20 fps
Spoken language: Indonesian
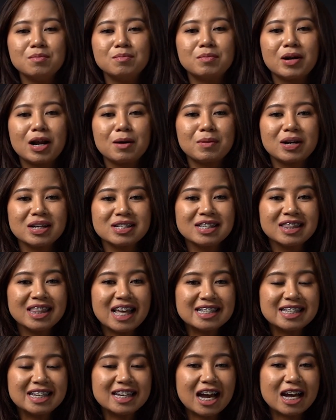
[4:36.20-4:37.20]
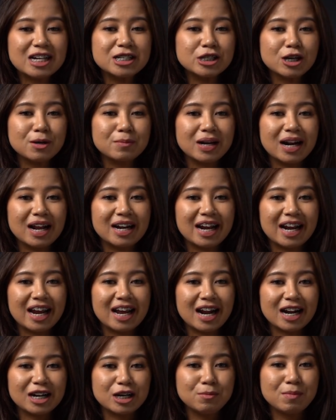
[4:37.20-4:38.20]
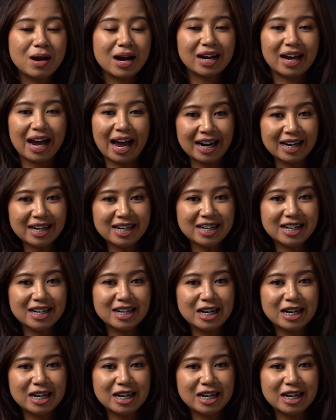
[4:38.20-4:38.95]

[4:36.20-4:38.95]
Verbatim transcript: merepresentasikan camilan yang enak dimakan,